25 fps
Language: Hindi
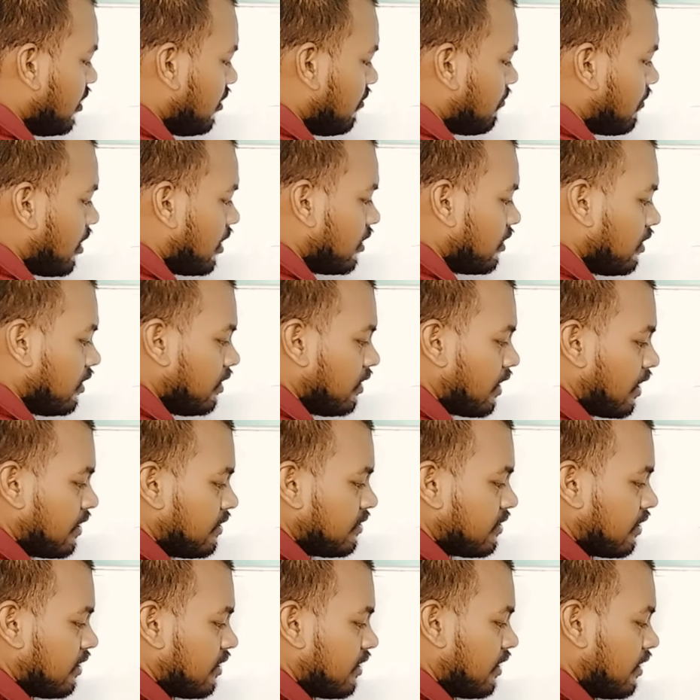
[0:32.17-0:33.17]
मार्कर कहन
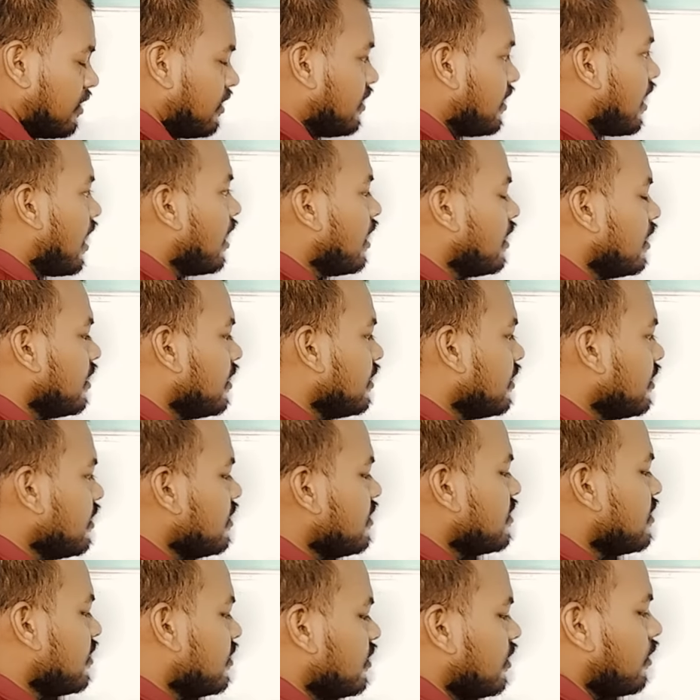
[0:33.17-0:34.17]
चल रहा है क्या करें कि
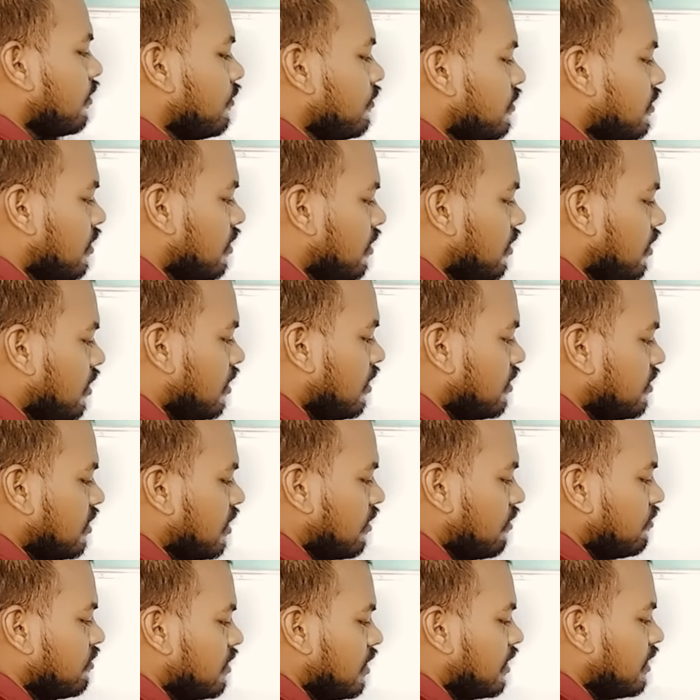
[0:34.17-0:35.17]
इससे
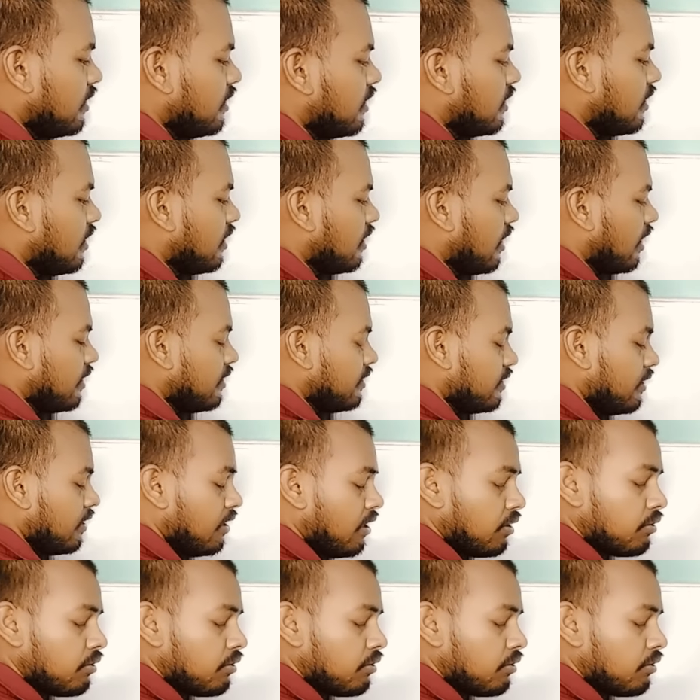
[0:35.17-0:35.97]
सोल्यूशन निकले गाइज